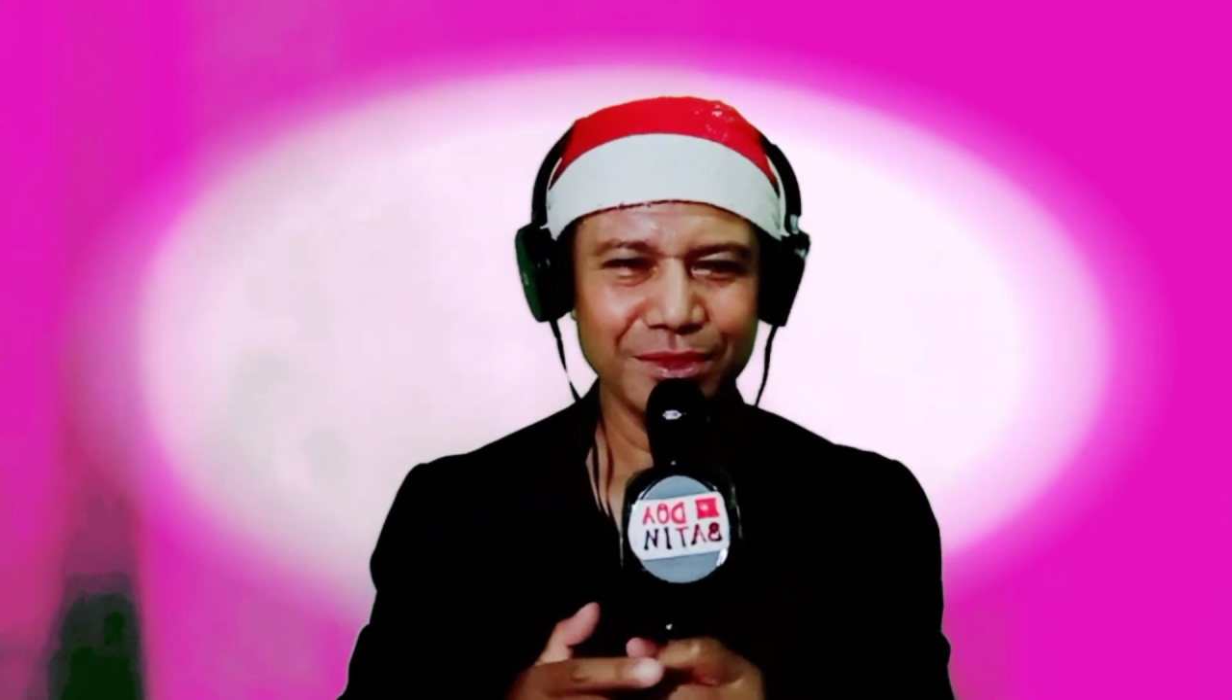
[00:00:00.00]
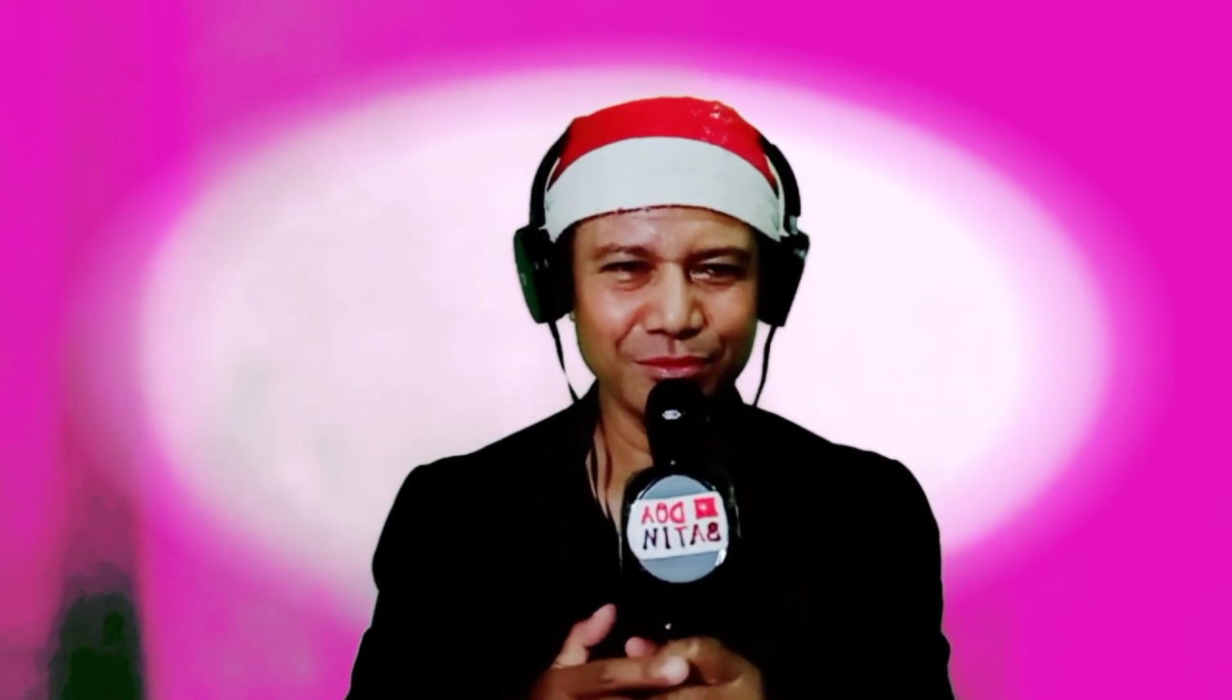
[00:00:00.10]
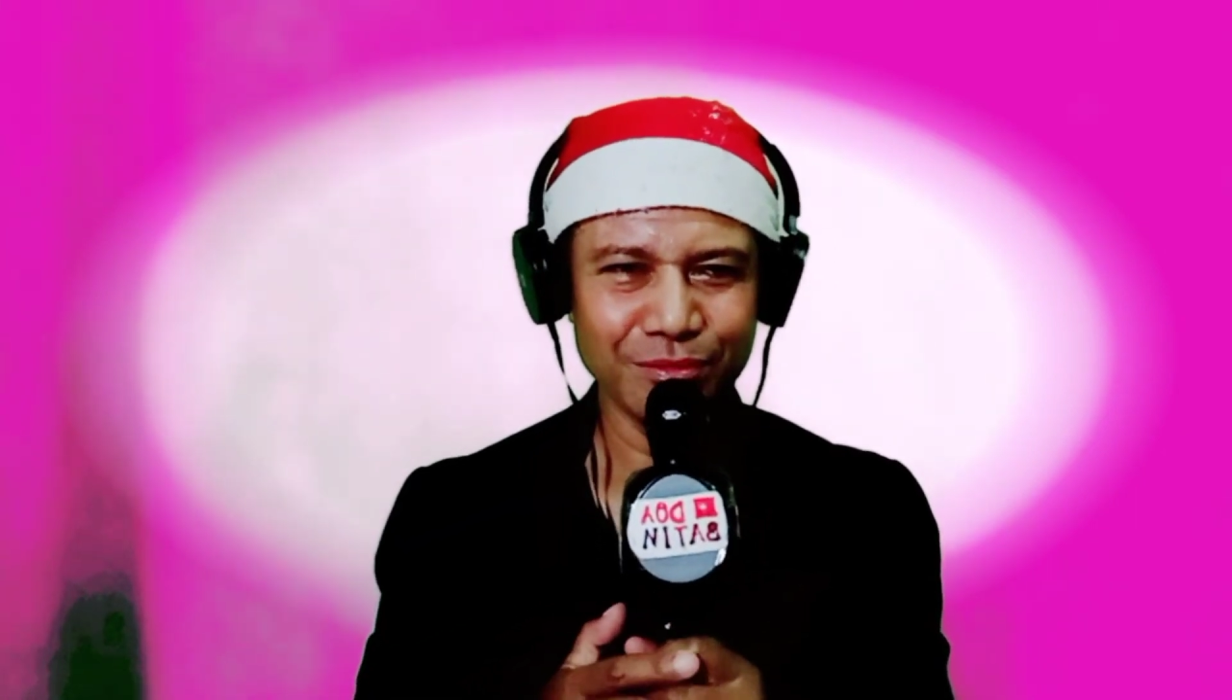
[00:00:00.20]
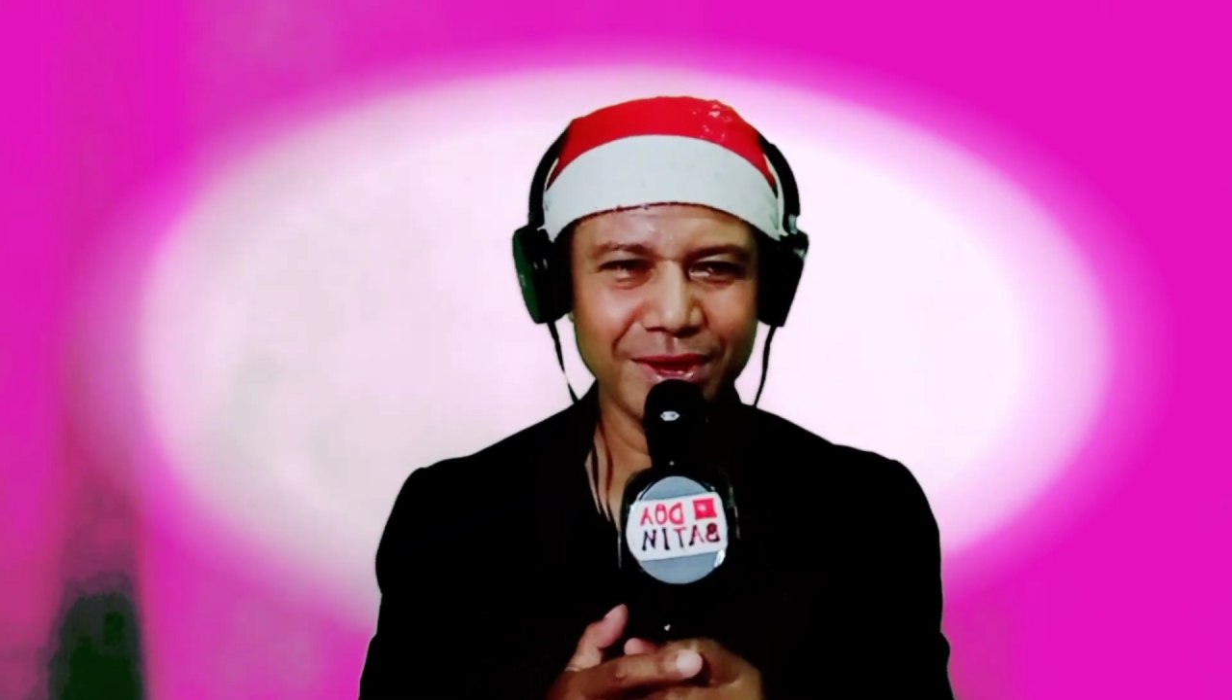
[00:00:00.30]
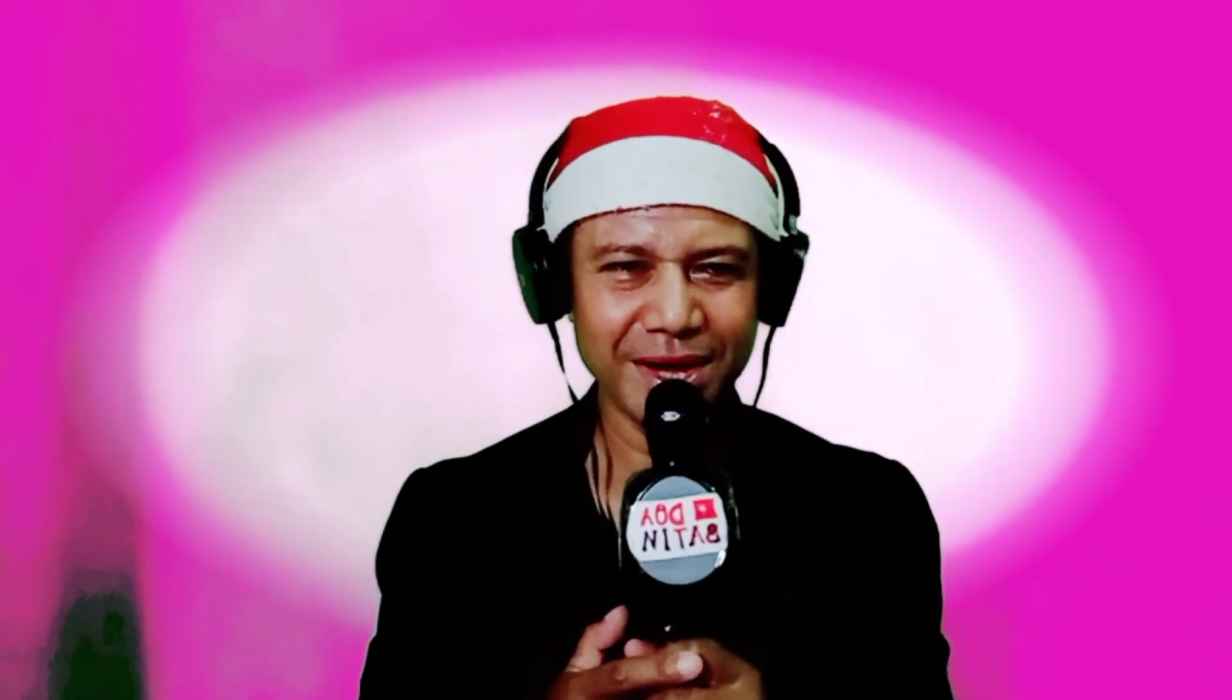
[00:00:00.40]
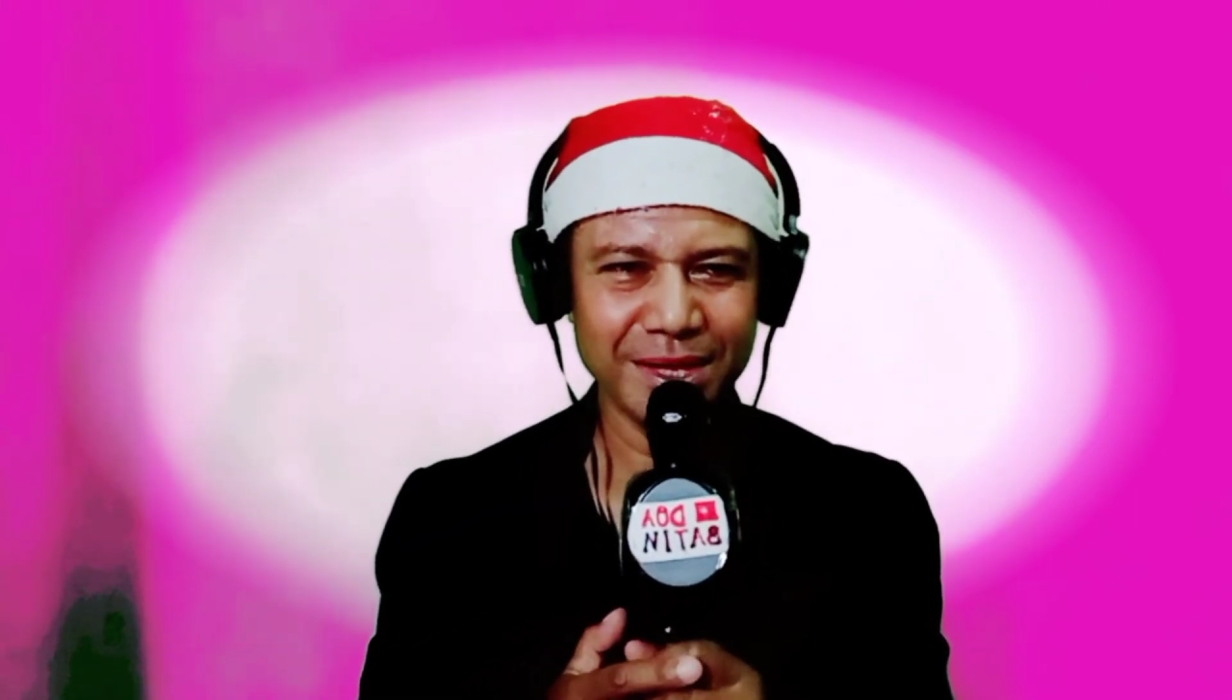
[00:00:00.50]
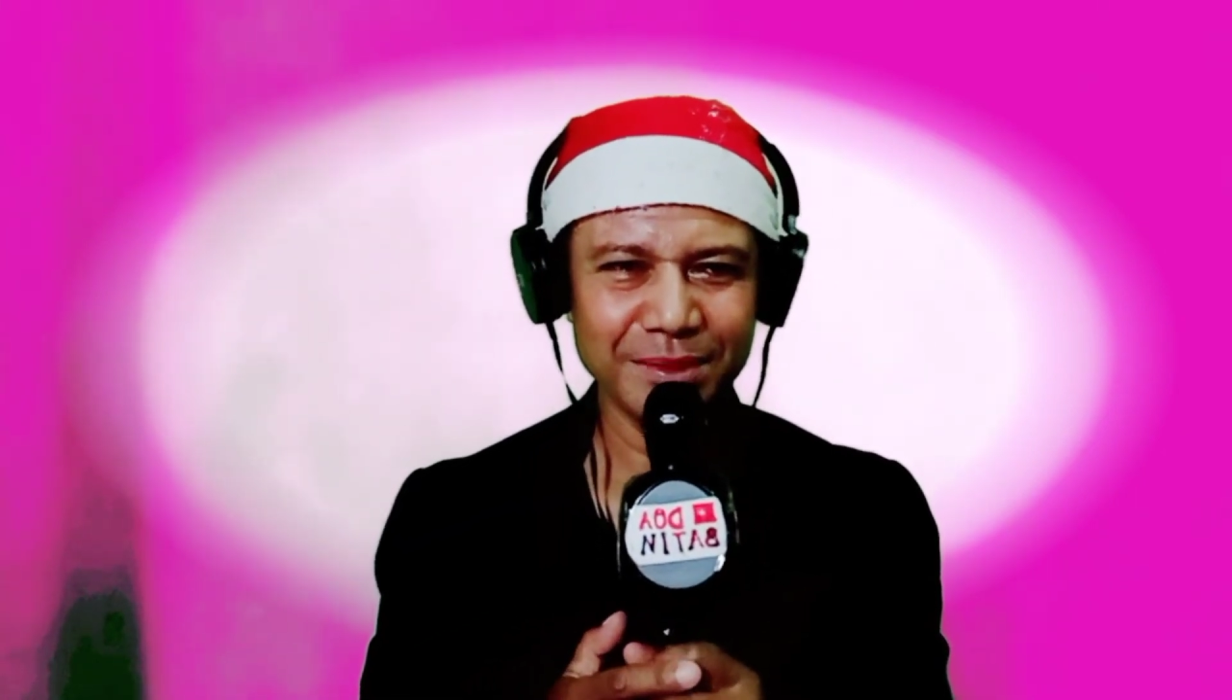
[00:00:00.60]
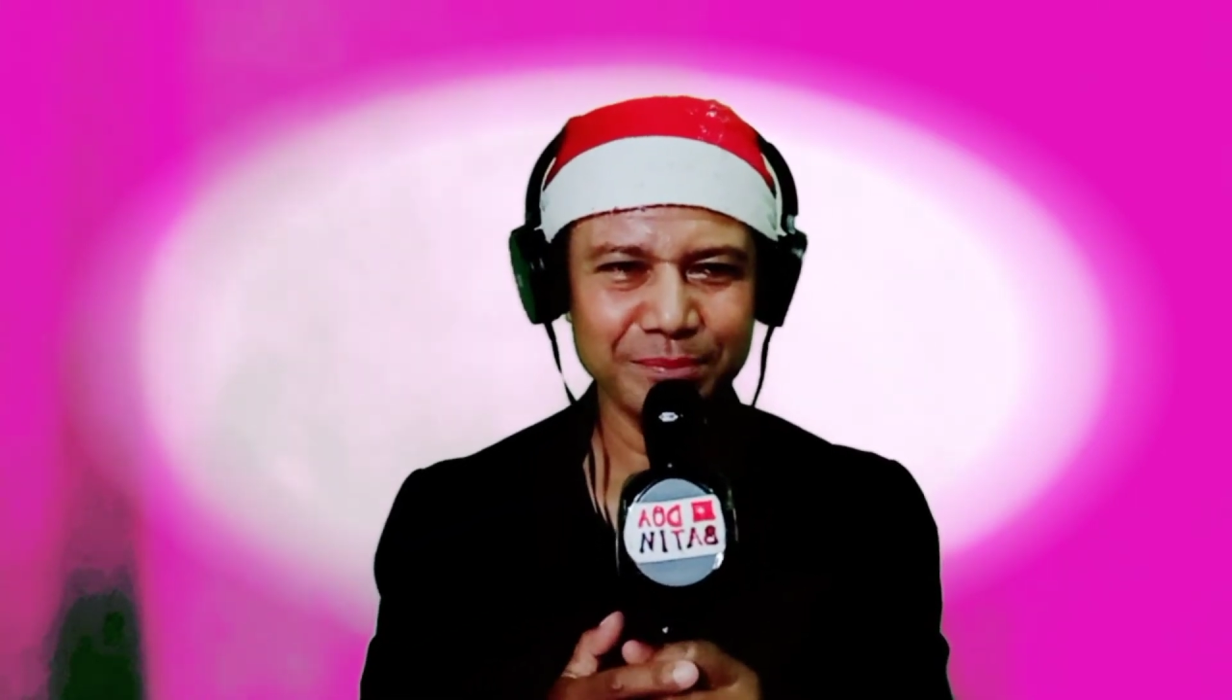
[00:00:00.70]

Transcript: Tuhan